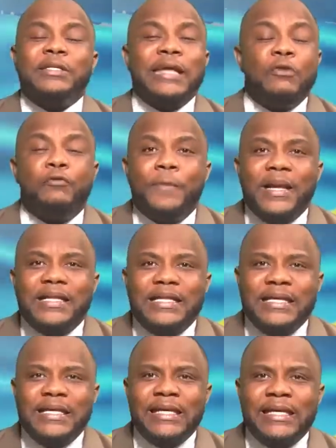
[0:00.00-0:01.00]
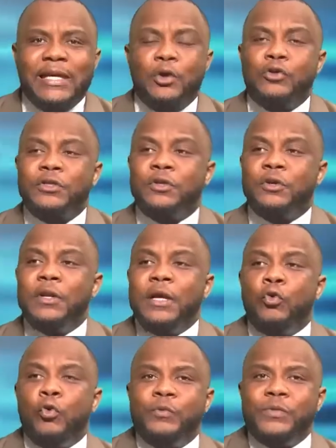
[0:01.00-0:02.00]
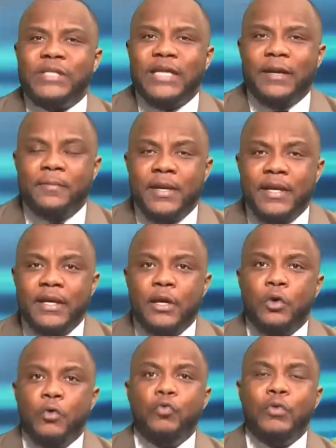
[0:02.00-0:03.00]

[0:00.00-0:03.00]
ça ne veut pas dire lorsque les groupes armés